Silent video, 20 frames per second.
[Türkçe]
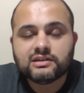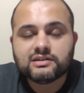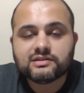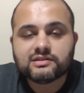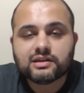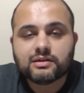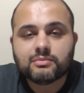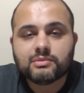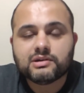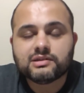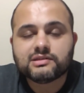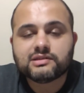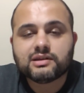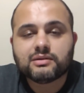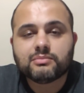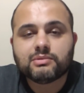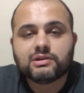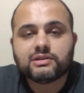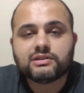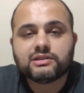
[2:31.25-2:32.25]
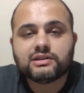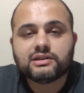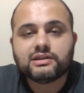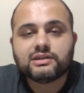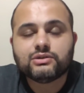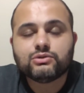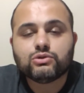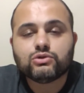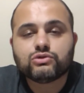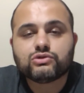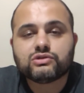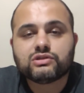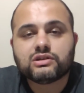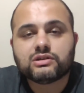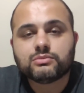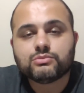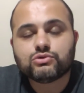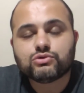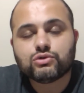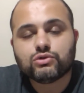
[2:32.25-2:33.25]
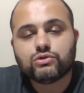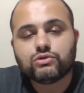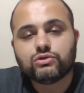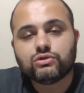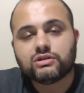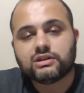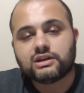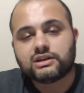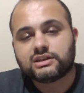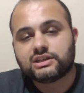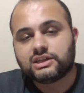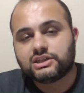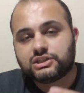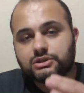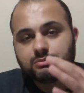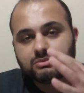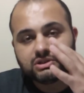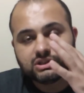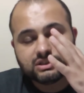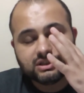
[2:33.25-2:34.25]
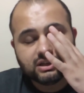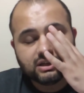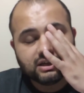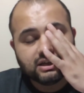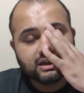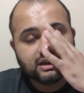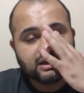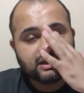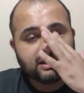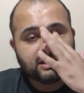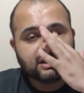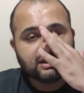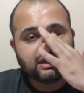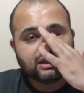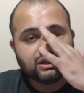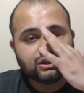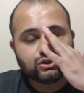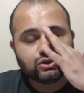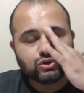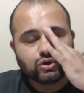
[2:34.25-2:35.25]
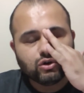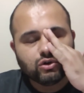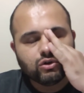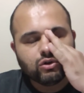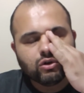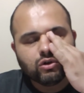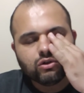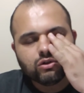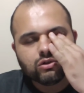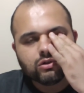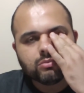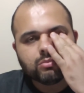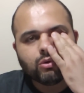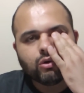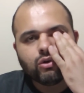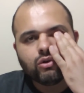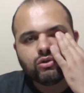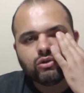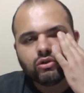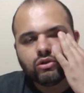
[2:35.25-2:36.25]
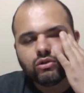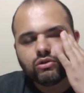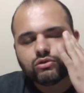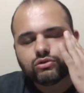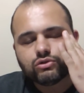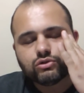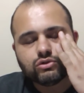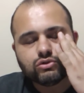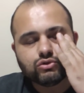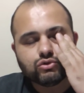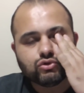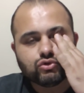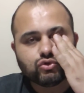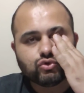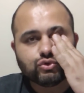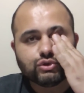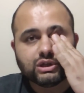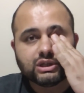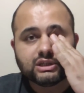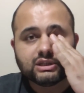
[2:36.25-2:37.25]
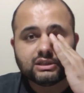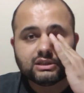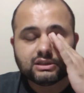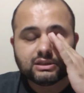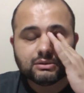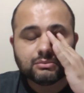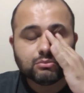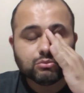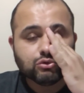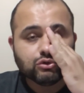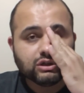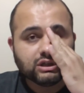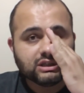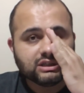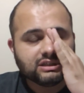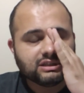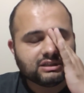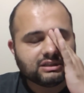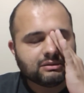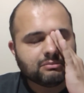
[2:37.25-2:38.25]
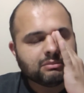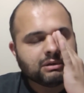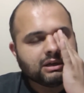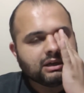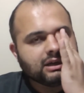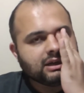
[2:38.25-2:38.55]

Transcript: Zaman zaman e, dostlarım söylüyorlar geçmişte e, şöyle oldu, böyle oldu, şuna gittim, buna gittim.